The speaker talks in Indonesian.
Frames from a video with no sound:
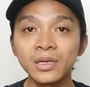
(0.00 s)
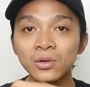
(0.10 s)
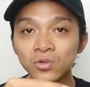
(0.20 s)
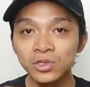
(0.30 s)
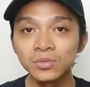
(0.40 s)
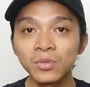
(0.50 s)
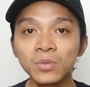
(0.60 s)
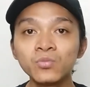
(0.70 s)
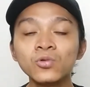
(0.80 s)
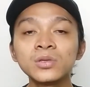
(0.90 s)
terus
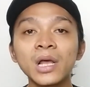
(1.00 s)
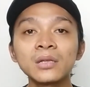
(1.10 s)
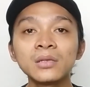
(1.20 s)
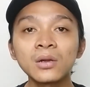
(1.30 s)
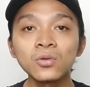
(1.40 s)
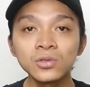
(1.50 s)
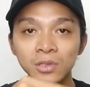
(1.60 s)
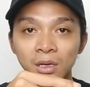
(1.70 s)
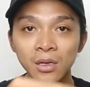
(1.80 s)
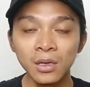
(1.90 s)
berputar
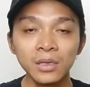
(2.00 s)
terus ya,